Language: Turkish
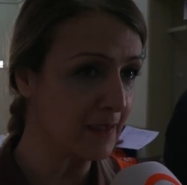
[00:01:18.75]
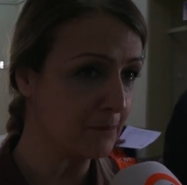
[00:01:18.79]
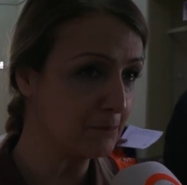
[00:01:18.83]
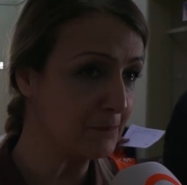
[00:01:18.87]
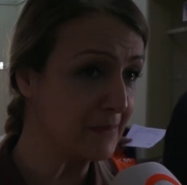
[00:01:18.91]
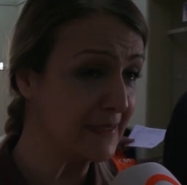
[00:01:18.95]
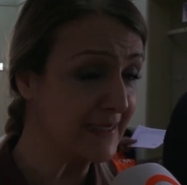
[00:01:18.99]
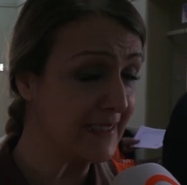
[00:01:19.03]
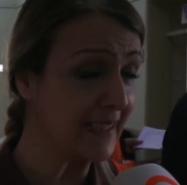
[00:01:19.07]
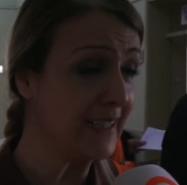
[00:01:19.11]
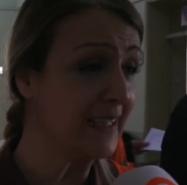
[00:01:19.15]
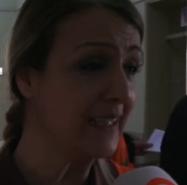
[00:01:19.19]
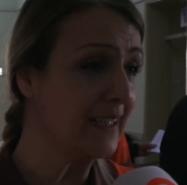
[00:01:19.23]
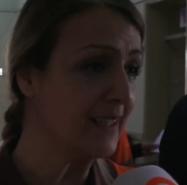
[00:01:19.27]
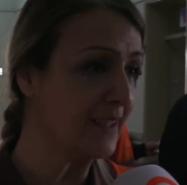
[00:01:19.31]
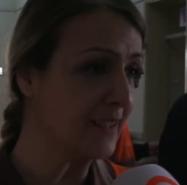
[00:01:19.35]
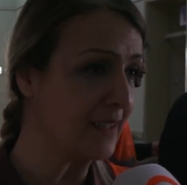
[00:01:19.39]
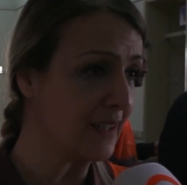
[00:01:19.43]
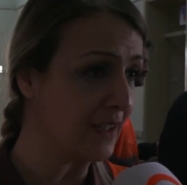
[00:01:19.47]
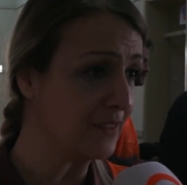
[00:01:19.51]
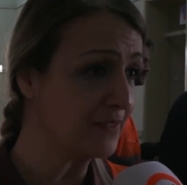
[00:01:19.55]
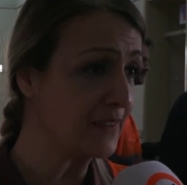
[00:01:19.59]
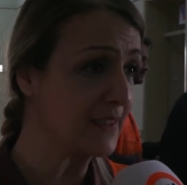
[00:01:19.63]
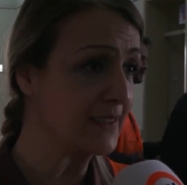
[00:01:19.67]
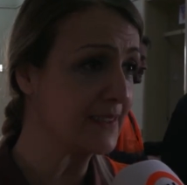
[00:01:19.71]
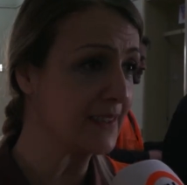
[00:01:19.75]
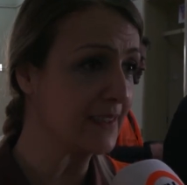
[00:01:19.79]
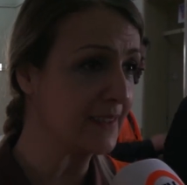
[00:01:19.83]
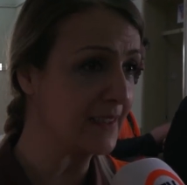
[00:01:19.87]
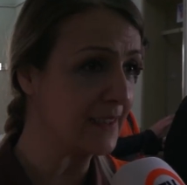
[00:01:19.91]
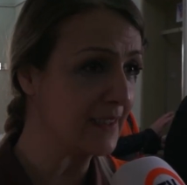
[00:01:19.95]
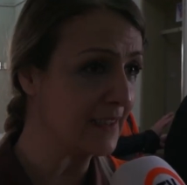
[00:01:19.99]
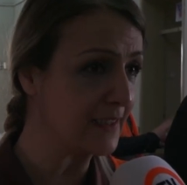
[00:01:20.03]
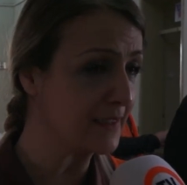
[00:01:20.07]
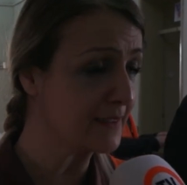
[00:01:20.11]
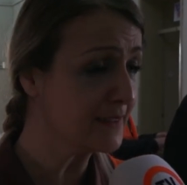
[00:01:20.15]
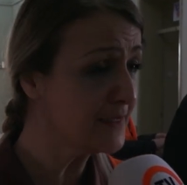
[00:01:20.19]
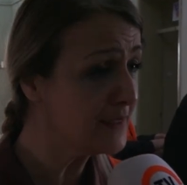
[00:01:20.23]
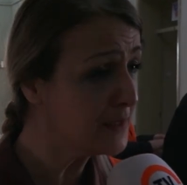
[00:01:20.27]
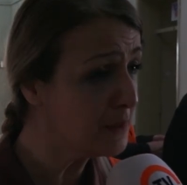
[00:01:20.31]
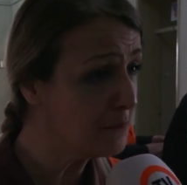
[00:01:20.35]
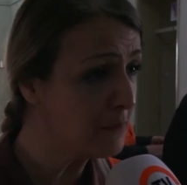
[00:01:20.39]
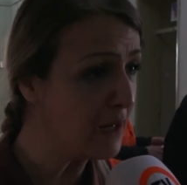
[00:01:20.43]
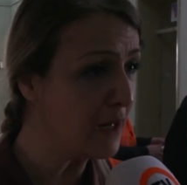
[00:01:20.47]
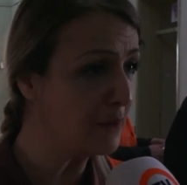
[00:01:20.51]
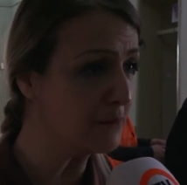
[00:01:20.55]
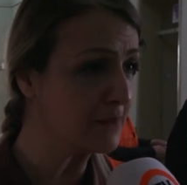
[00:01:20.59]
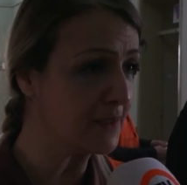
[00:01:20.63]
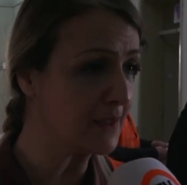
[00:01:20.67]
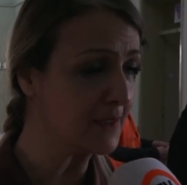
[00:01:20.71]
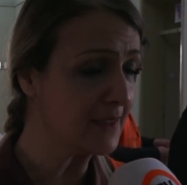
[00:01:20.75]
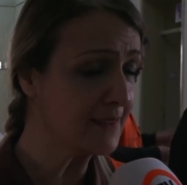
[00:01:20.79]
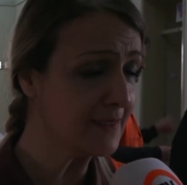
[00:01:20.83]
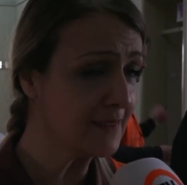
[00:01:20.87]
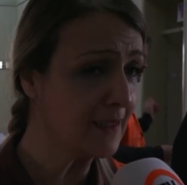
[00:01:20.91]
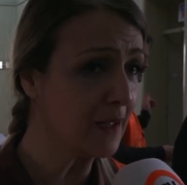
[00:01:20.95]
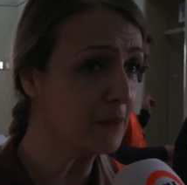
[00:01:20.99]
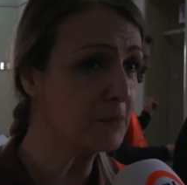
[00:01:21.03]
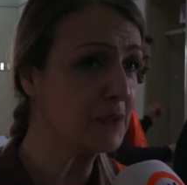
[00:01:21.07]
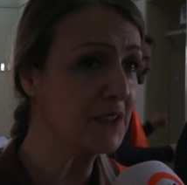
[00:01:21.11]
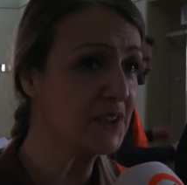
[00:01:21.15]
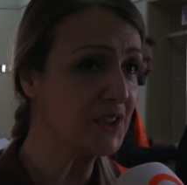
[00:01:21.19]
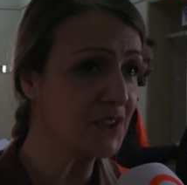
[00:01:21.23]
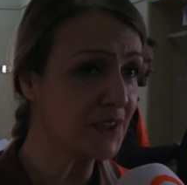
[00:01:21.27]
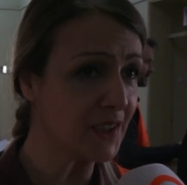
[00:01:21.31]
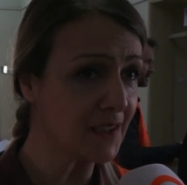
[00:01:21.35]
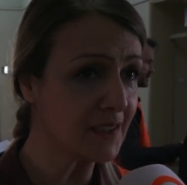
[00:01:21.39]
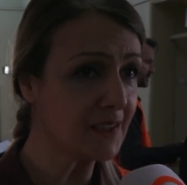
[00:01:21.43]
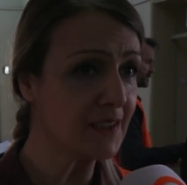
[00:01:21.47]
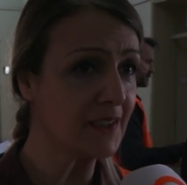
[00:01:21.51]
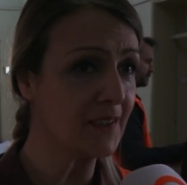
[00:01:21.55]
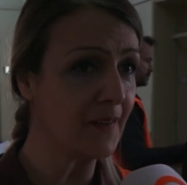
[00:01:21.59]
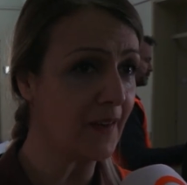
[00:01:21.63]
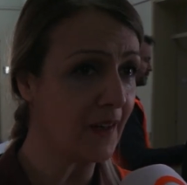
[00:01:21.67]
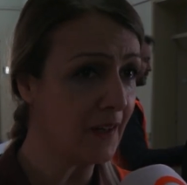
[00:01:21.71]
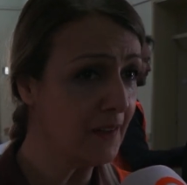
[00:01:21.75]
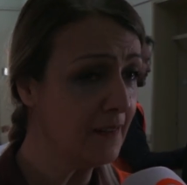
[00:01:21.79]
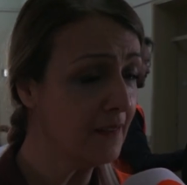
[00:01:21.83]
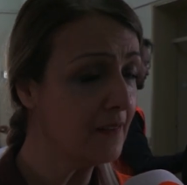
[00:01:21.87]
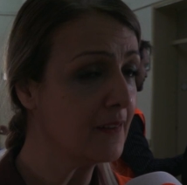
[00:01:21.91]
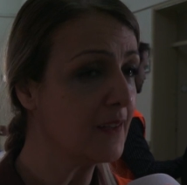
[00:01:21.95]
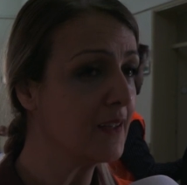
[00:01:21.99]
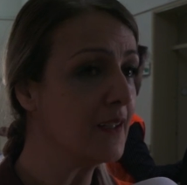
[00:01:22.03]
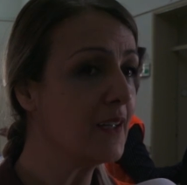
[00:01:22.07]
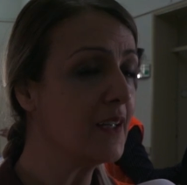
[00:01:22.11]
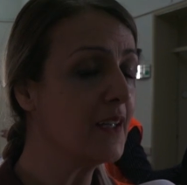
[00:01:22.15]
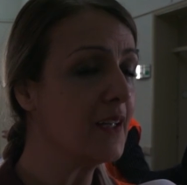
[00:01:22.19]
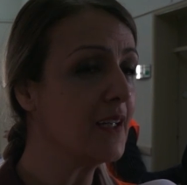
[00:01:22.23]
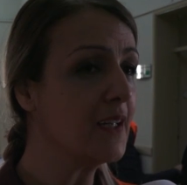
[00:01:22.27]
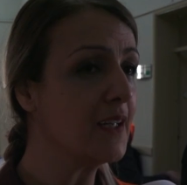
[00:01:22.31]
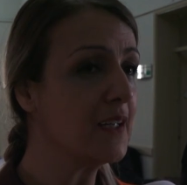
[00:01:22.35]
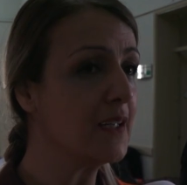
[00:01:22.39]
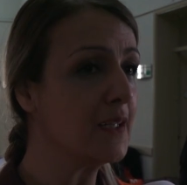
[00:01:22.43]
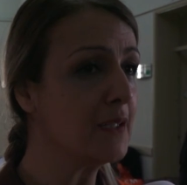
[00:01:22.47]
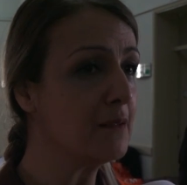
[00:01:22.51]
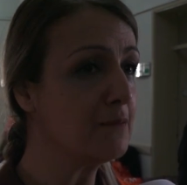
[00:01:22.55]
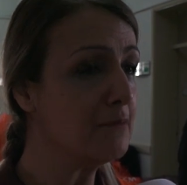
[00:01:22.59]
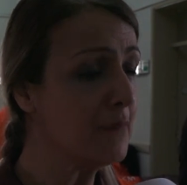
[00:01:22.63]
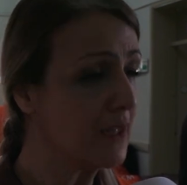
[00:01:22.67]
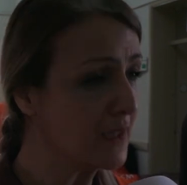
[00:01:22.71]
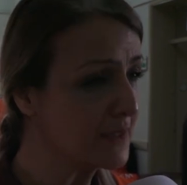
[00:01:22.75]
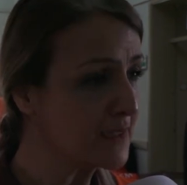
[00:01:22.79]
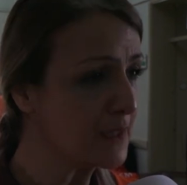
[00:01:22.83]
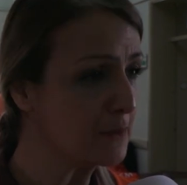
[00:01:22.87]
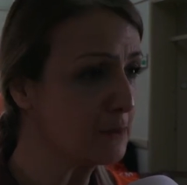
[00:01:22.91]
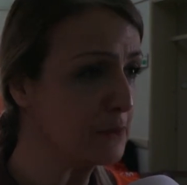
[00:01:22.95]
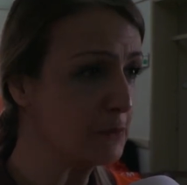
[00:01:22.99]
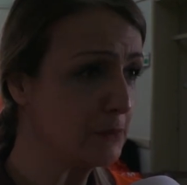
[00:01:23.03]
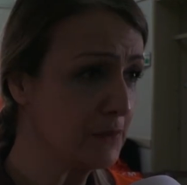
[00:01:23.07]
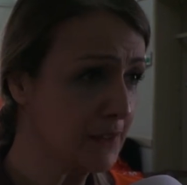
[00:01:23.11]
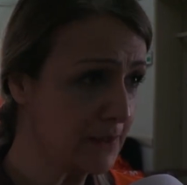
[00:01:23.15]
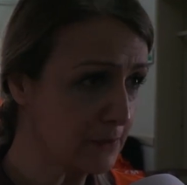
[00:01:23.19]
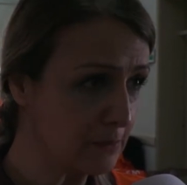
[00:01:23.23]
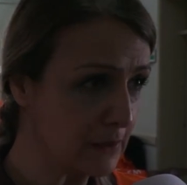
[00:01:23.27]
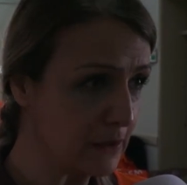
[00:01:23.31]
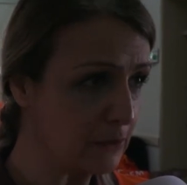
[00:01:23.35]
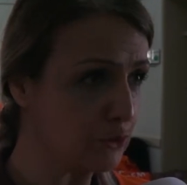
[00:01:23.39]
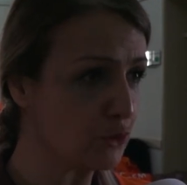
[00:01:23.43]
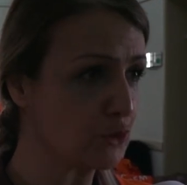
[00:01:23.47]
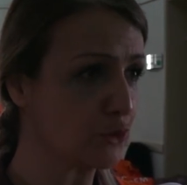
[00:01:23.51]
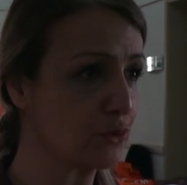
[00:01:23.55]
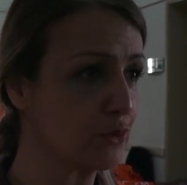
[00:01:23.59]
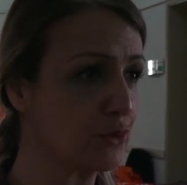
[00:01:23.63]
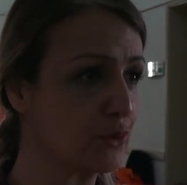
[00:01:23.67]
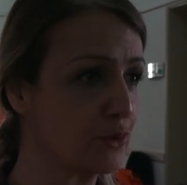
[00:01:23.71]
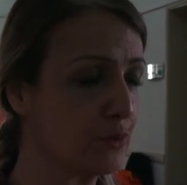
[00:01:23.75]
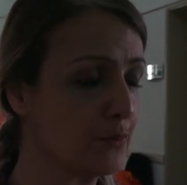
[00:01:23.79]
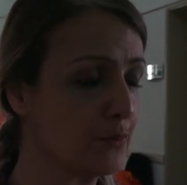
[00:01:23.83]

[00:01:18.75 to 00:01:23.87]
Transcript: bize gelen afetzedelerin tamamına hitap edecek kadar e, malzememiz mevcut.